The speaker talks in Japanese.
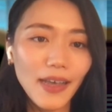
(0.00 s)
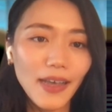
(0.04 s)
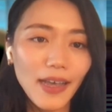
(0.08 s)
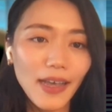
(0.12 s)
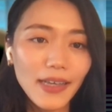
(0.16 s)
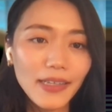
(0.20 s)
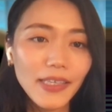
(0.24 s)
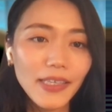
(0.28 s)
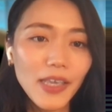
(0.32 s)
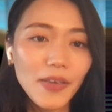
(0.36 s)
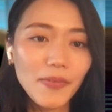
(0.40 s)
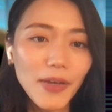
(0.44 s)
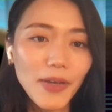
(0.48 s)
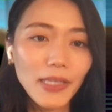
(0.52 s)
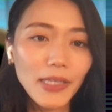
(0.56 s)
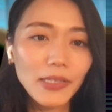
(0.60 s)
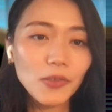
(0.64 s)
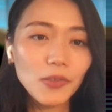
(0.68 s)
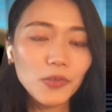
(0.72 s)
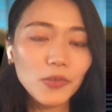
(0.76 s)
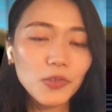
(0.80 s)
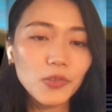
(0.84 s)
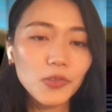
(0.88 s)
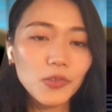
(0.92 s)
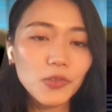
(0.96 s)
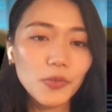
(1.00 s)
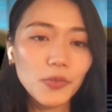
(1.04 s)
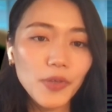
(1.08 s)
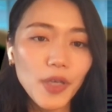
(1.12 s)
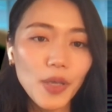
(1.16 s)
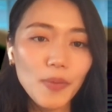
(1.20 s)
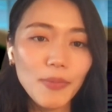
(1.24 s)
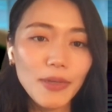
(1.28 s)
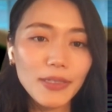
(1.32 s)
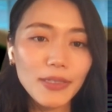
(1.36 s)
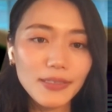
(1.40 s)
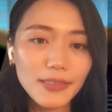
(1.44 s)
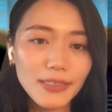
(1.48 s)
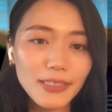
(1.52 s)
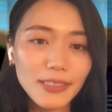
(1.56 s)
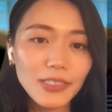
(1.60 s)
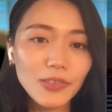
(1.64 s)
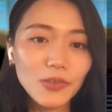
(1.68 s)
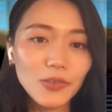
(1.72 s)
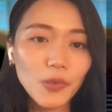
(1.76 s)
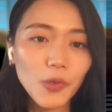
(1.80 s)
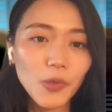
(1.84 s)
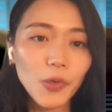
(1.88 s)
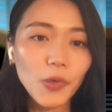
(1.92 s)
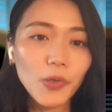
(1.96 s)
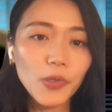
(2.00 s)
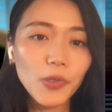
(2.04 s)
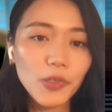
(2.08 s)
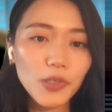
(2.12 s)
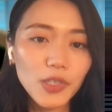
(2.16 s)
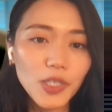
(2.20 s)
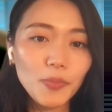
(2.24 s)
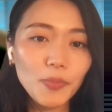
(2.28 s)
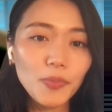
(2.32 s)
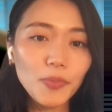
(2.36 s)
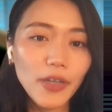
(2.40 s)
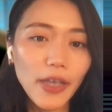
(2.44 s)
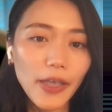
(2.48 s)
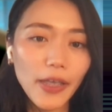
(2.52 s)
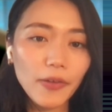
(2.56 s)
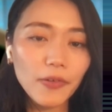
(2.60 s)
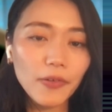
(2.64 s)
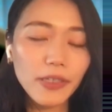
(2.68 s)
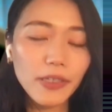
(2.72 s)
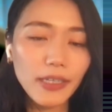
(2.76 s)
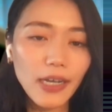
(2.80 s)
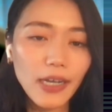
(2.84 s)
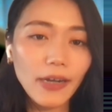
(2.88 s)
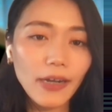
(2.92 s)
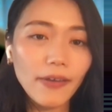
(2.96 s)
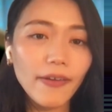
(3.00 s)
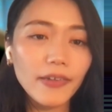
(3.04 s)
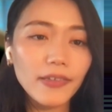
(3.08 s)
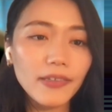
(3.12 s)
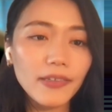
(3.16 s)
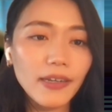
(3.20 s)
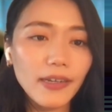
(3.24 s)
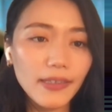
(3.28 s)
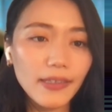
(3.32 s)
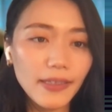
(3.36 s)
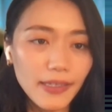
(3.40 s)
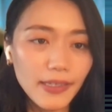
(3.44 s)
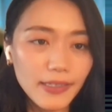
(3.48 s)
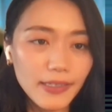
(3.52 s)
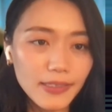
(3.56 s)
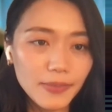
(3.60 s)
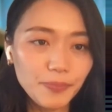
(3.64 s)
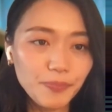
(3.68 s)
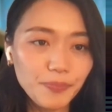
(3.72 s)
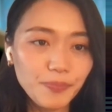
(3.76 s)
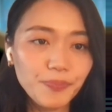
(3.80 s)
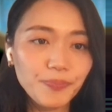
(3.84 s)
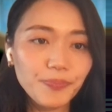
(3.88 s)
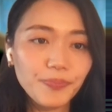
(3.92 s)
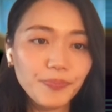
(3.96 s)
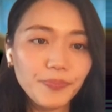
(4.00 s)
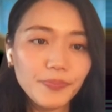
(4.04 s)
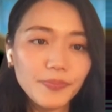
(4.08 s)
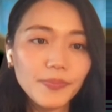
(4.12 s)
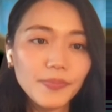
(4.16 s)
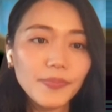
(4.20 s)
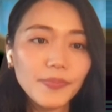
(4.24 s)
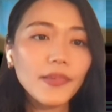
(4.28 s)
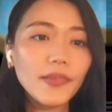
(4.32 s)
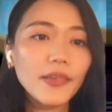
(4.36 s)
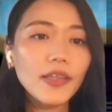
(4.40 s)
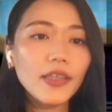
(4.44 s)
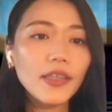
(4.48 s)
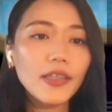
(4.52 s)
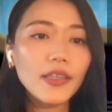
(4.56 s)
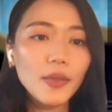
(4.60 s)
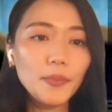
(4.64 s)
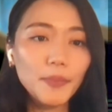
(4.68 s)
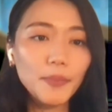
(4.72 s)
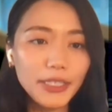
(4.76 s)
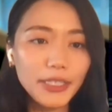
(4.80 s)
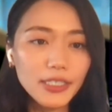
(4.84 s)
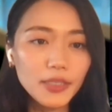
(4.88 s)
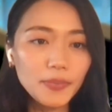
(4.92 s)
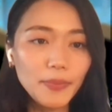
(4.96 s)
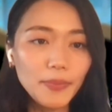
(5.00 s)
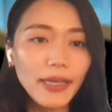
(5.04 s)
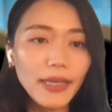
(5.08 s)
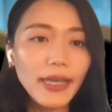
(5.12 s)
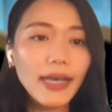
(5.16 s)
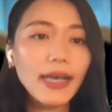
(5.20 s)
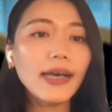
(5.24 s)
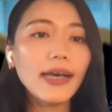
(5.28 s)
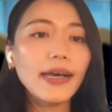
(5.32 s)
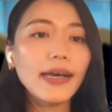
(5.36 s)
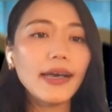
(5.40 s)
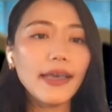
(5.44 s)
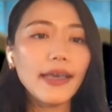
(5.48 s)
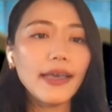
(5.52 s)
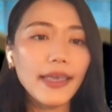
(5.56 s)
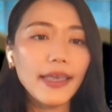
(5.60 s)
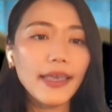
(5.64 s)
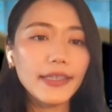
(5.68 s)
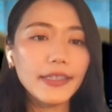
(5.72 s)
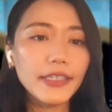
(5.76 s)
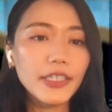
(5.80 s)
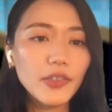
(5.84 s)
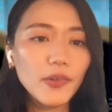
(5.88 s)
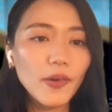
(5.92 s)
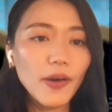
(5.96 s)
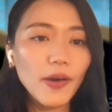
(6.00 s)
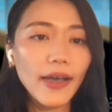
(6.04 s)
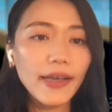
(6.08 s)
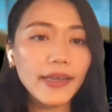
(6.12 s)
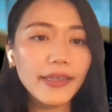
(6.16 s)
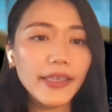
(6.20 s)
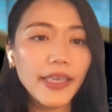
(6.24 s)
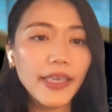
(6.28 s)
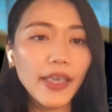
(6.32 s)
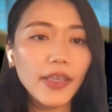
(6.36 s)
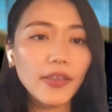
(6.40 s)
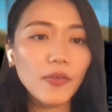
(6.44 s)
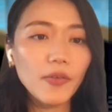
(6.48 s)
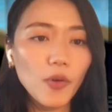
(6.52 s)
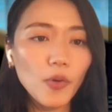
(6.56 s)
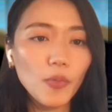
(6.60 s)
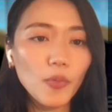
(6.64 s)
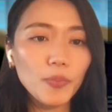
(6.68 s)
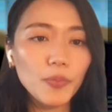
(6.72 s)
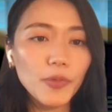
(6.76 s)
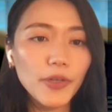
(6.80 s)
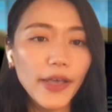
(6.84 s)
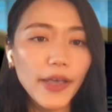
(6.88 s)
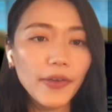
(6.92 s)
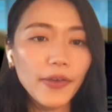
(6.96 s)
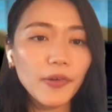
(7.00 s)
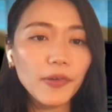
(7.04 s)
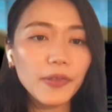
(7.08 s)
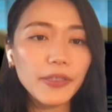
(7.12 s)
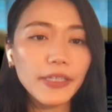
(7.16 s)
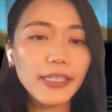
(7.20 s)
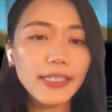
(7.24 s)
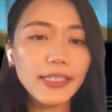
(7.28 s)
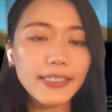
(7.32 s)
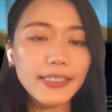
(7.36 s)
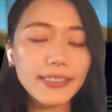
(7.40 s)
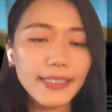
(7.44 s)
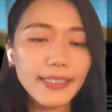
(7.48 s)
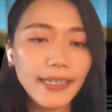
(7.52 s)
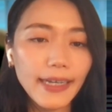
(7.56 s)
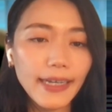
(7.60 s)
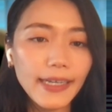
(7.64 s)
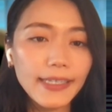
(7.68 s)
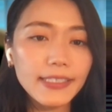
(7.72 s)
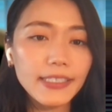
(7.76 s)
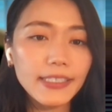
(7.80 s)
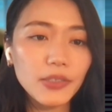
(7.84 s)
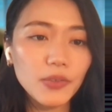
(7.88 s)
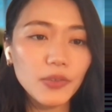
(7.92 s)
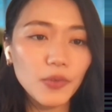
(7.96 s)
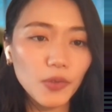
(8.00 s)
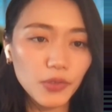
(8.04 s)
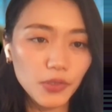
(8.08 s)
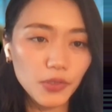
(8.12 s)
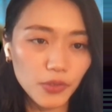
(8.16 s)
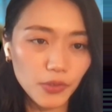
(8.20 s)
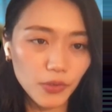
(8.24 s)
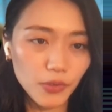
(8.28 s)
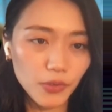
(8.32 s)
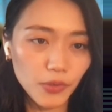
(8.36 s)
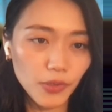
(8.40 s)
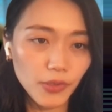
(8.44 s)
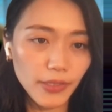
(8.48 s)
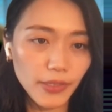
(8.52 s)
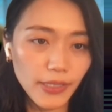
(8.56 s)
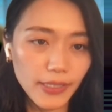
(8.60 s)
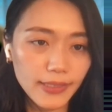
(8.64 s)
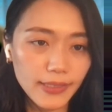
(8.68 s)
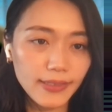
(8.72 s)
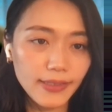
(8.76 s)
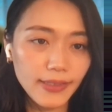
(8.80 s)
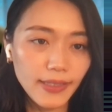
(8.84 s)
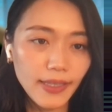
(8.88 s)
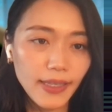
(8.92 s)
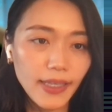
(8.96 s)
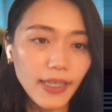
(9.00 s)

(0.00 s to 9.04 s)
案件は突如増えますし、状況によってプライオリティが変わるからです。で、3つ目が、2の案件をプライオリティに従い実行することです。